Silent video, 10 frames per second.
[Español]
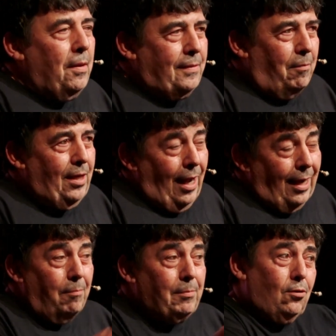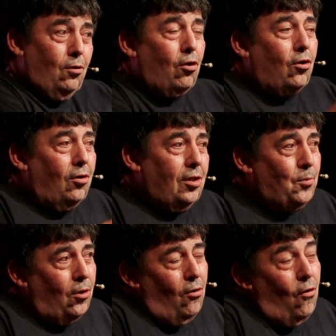también han cambiado los roles
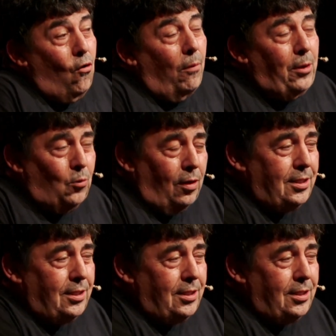porque lo habitual